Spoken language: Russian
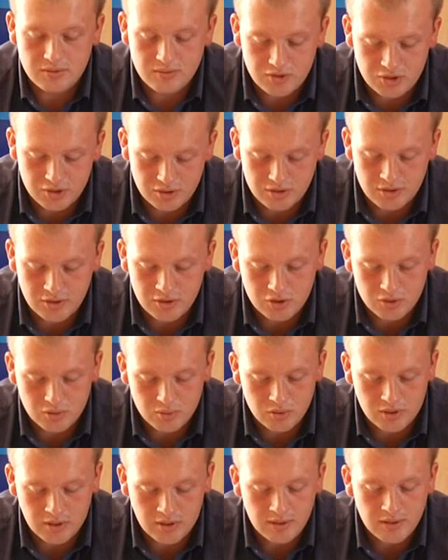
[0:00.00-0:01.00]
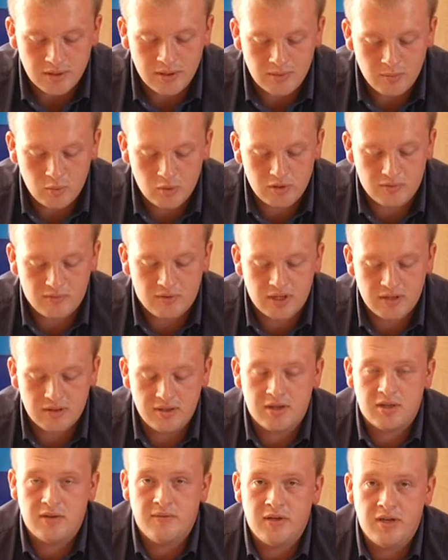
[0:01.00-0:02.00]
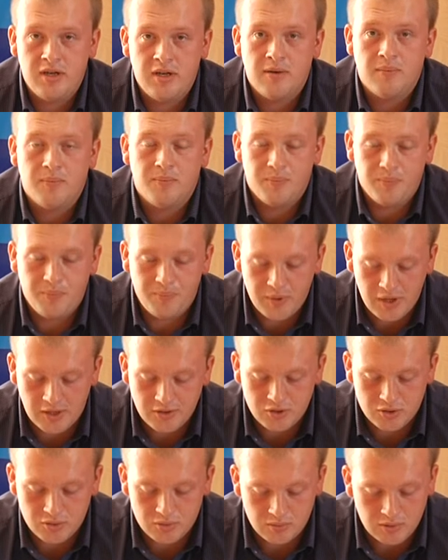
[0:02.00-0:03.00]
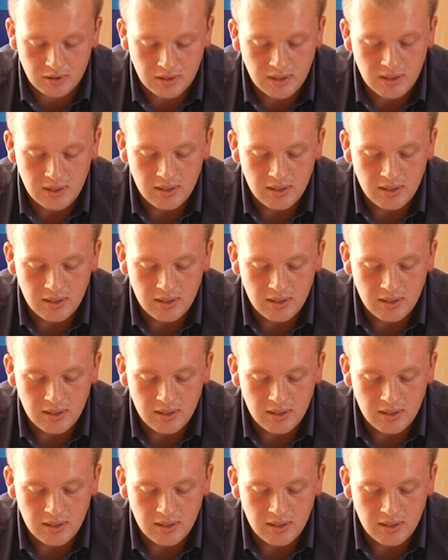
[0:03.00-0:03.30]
4 штуки. Ремонт входных дверей 5 штук.